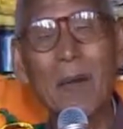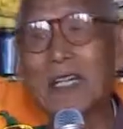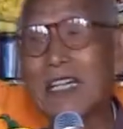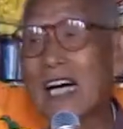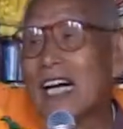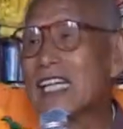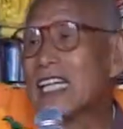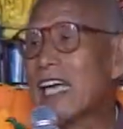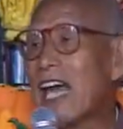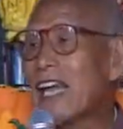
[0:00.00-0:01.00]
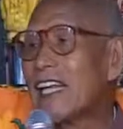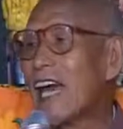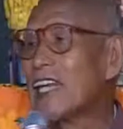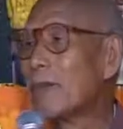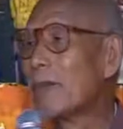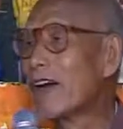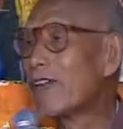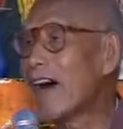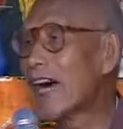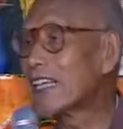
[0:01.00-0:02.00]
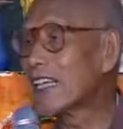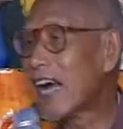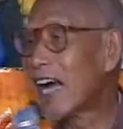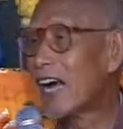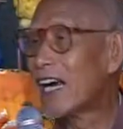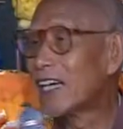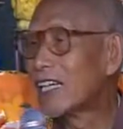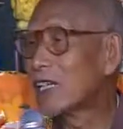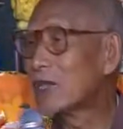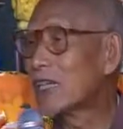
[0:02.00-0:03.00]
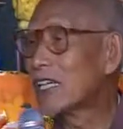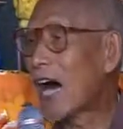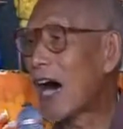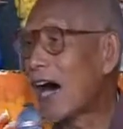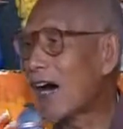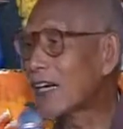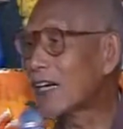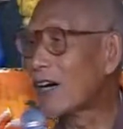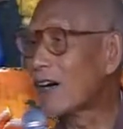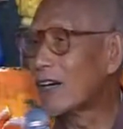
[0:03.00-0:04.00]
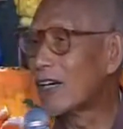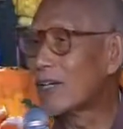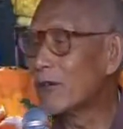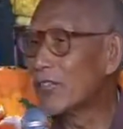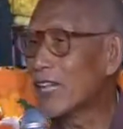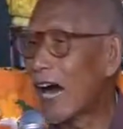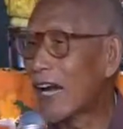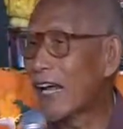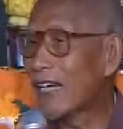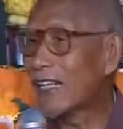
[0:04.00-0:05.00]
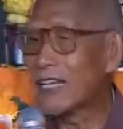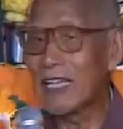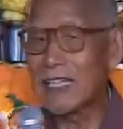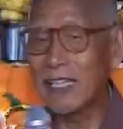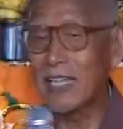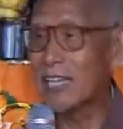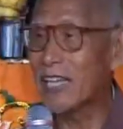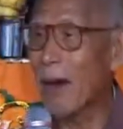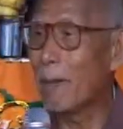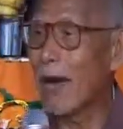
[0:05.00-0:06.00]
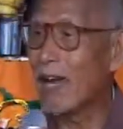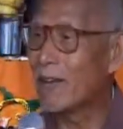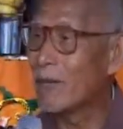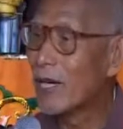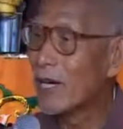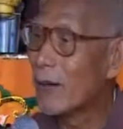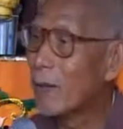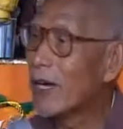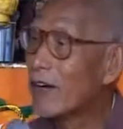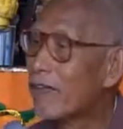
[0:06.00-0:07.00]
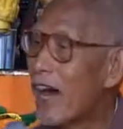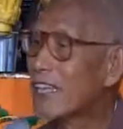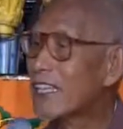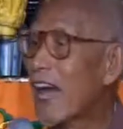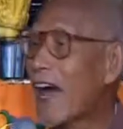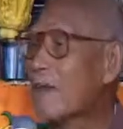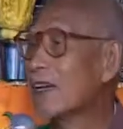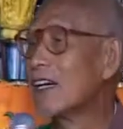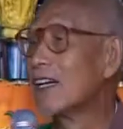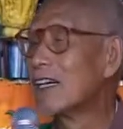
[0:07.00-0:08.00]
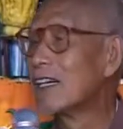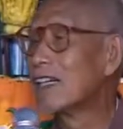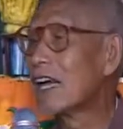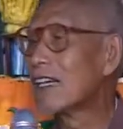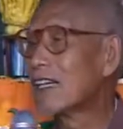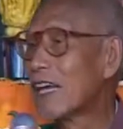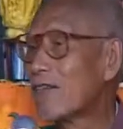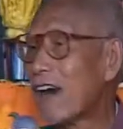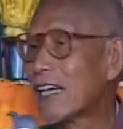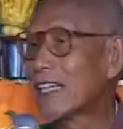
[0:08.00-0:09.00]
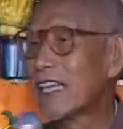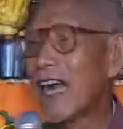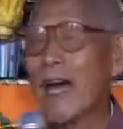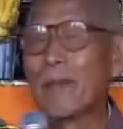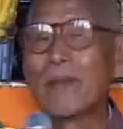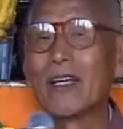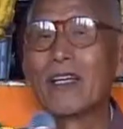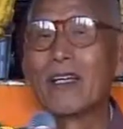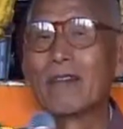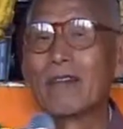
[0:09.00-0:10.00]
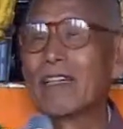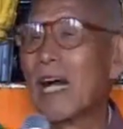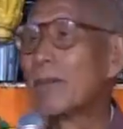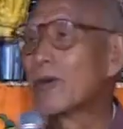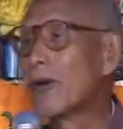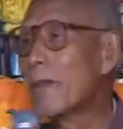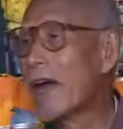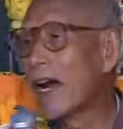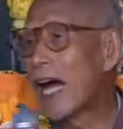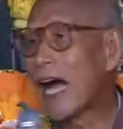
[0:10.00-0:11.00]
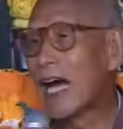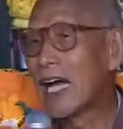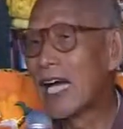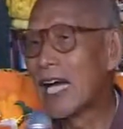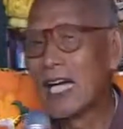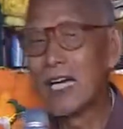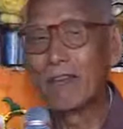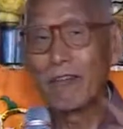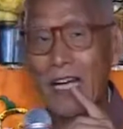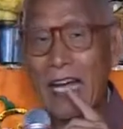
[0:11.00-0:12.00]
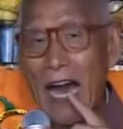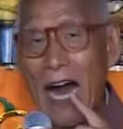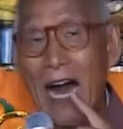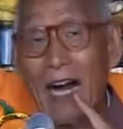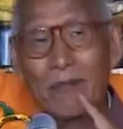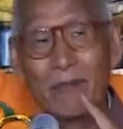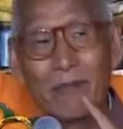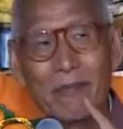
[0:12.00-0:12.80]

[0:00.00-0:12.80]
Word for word: 差不多上千年都没有发现，是从唐朝留下来的，在地下埋留，没人发现。现在才发现，果然不出名了。飞呀，